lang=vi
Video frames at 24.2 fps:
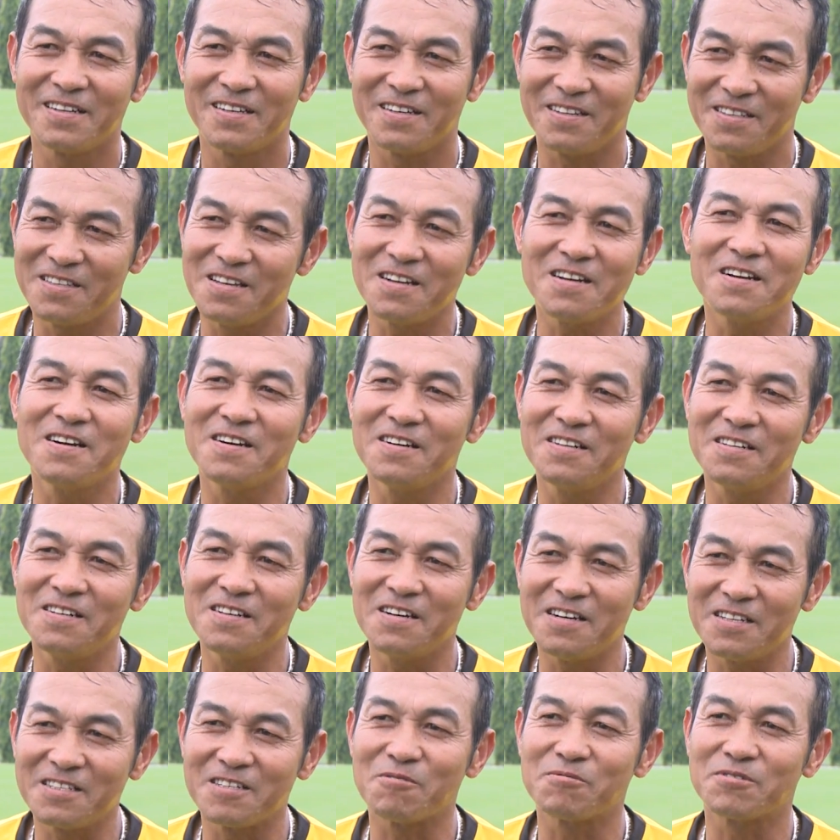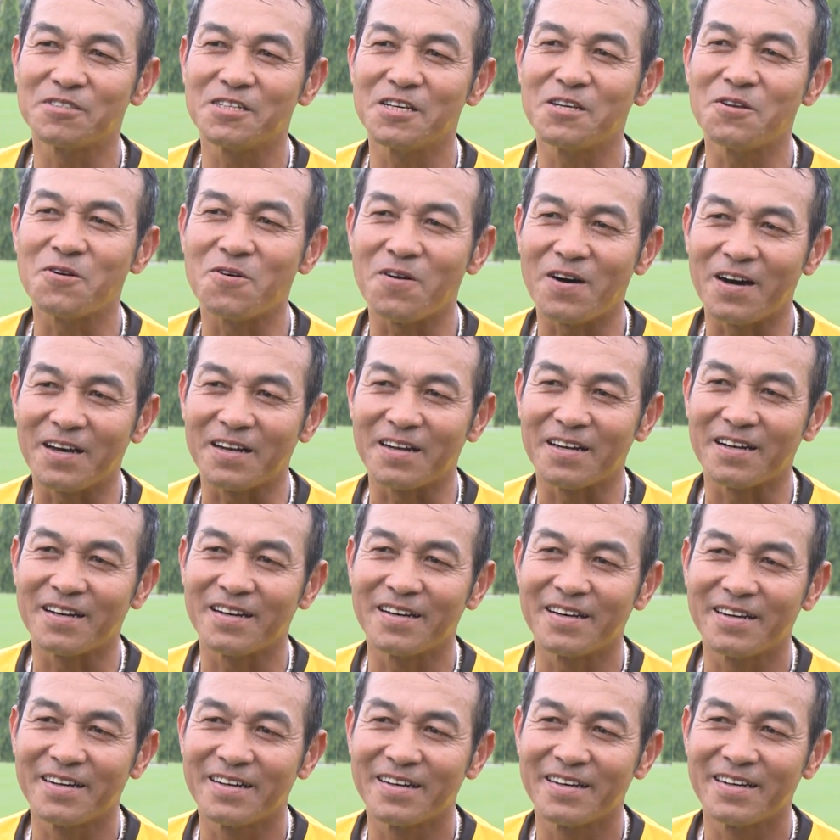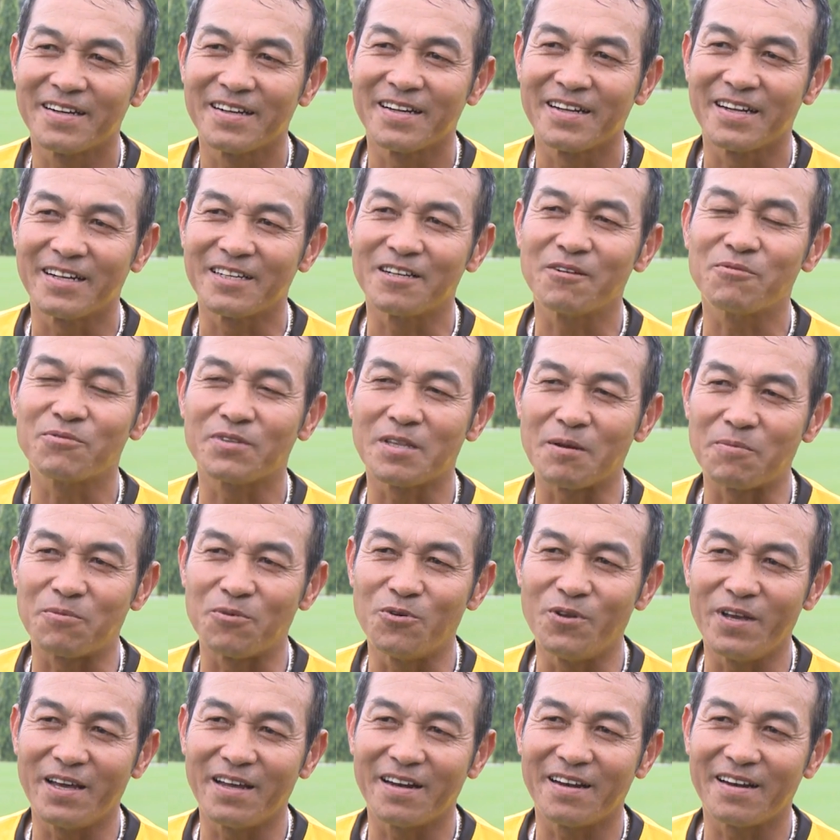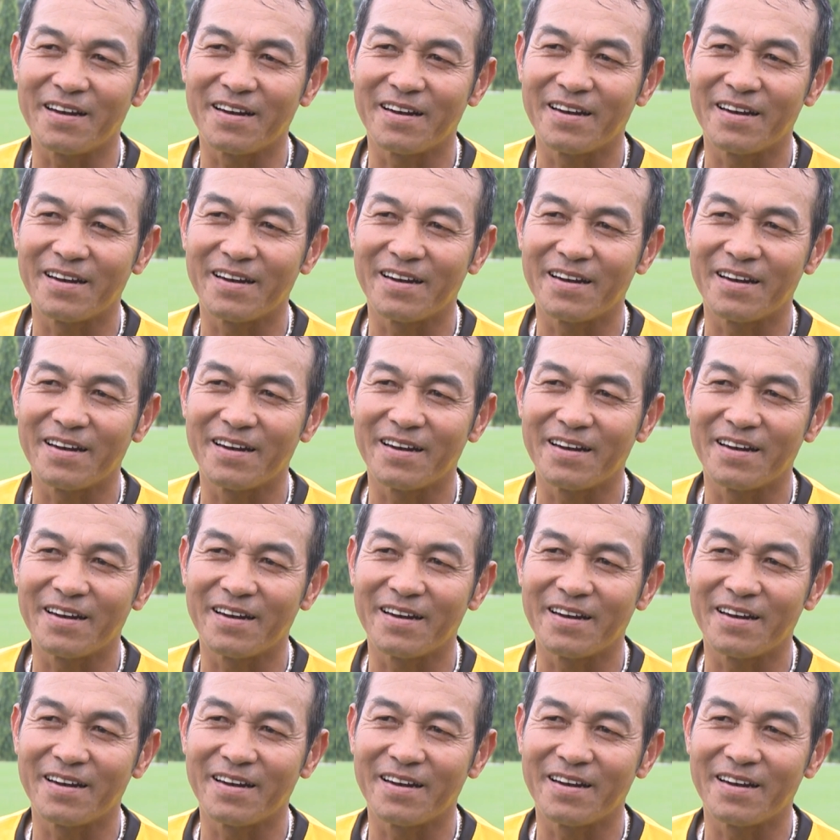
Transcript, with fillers: ý thức hơn nữa trong sinh hoạt, trong tập luyện.